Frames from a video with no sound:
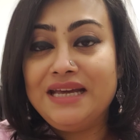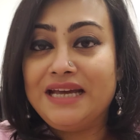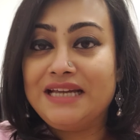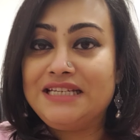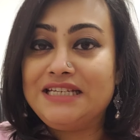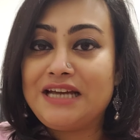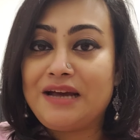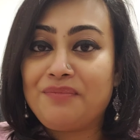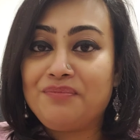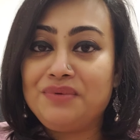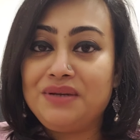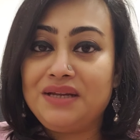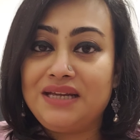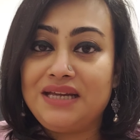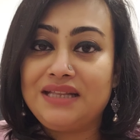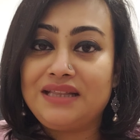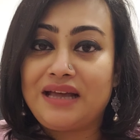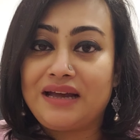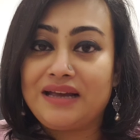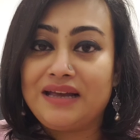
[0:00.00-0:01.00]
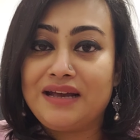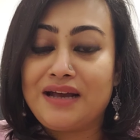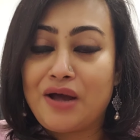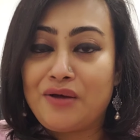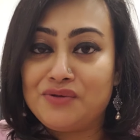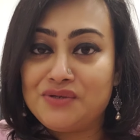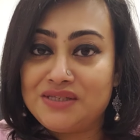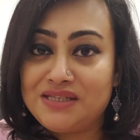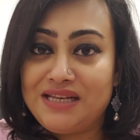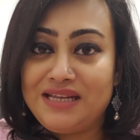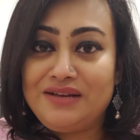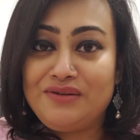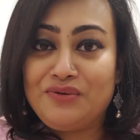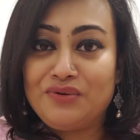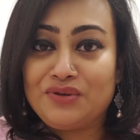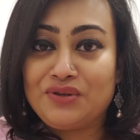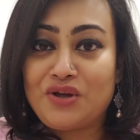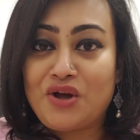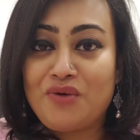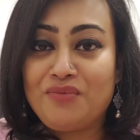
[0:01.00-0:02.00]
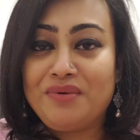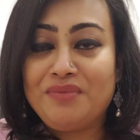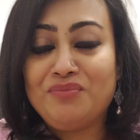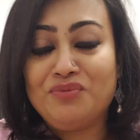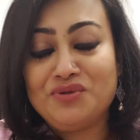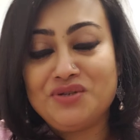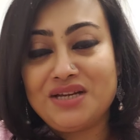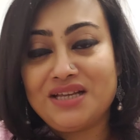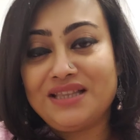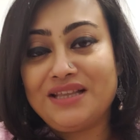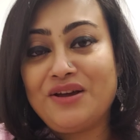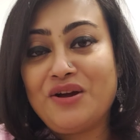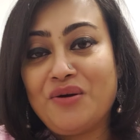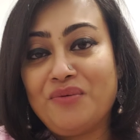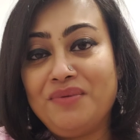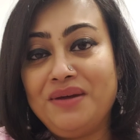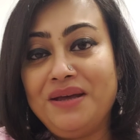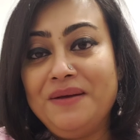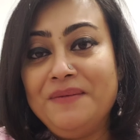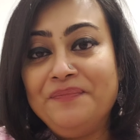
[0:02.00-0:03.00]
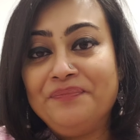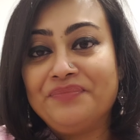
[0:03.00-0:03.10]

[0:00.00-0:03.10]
এটি আপনাকে তাকে কাউন্সিলিং করতে হবে বুঝাতে হবে